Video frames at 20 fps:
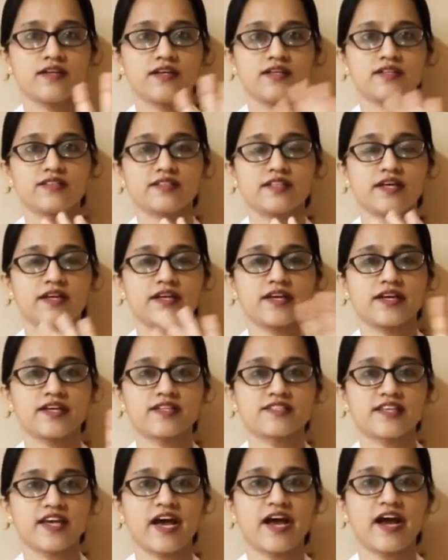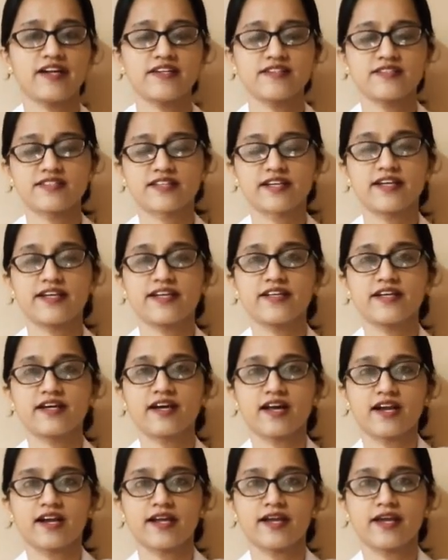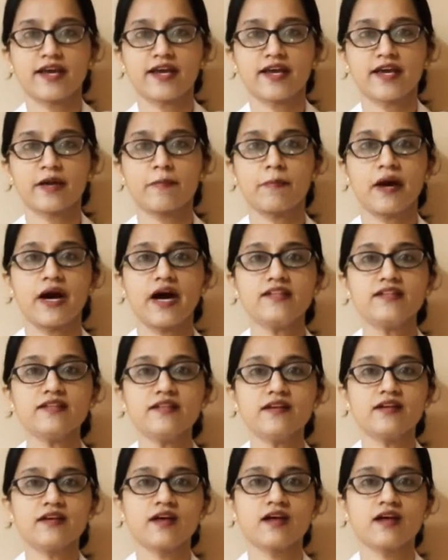इस तरीके से हैंड्स क्लीन कर लेने के बाद